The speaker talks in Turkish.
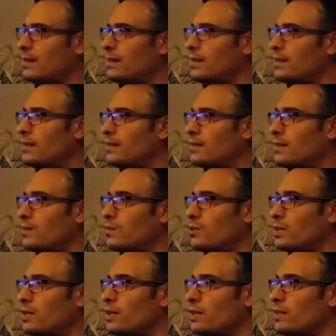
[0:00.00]
E, bu
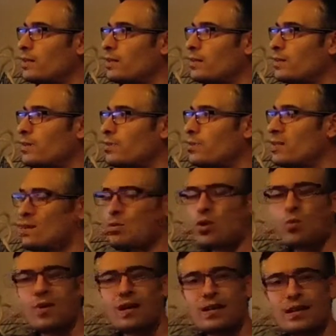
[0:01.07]
da e, üzeri
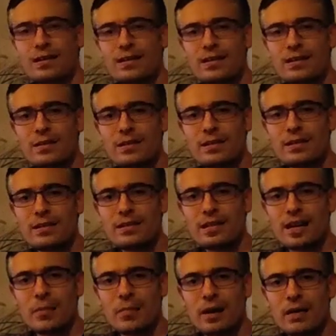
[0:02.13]
normalde aslında
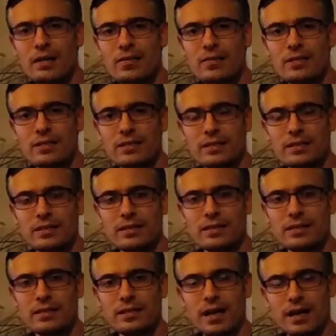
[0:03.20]
bakılırsa kapaklı bir
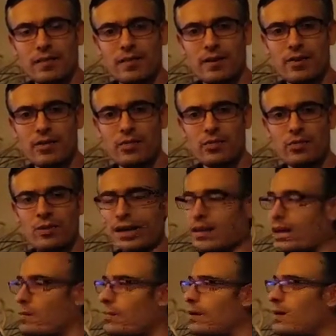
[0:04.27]
e, akvaryumdu. Ben
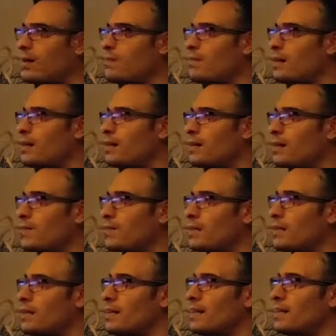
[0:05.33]
kapağı iptal ettim
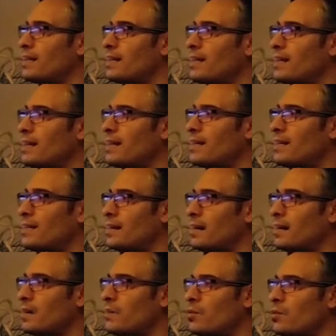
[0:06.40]
kenarlarında
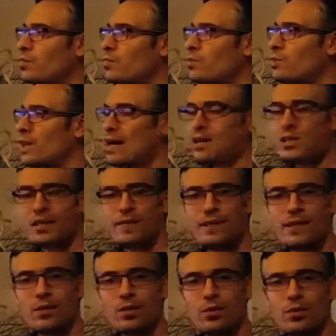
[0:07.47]
alüminyum
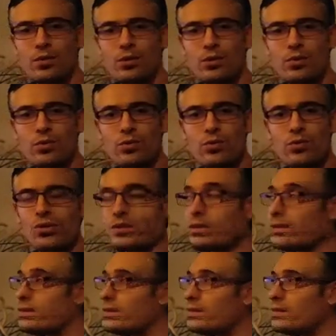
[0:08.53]
çerçeveler olduğundan ötürü
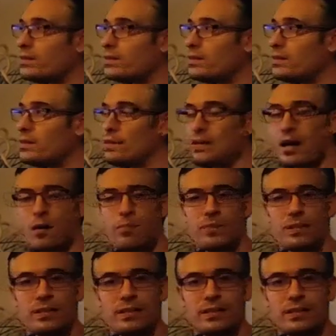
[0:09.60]
e,
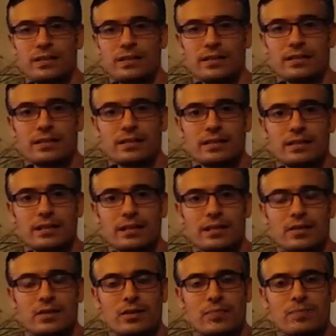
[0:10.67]
lambaların e, ne
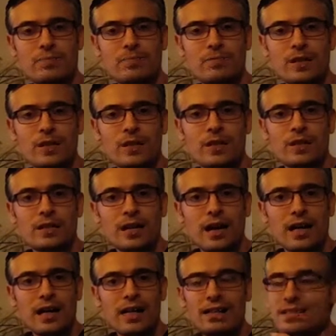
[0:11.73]
derler ona
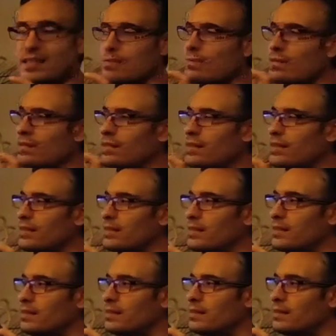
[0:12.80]
ayak kısımları e,
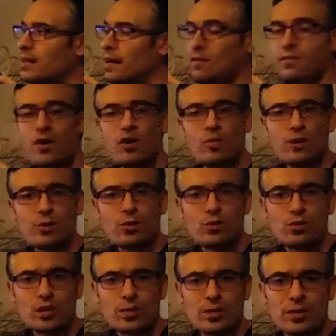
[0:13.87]
akvaryuma
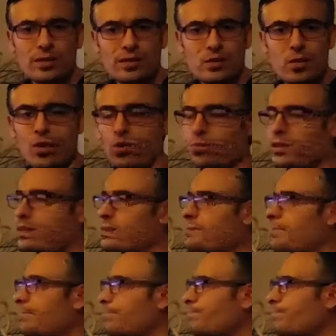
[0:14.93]
tutunamadı, olmadı.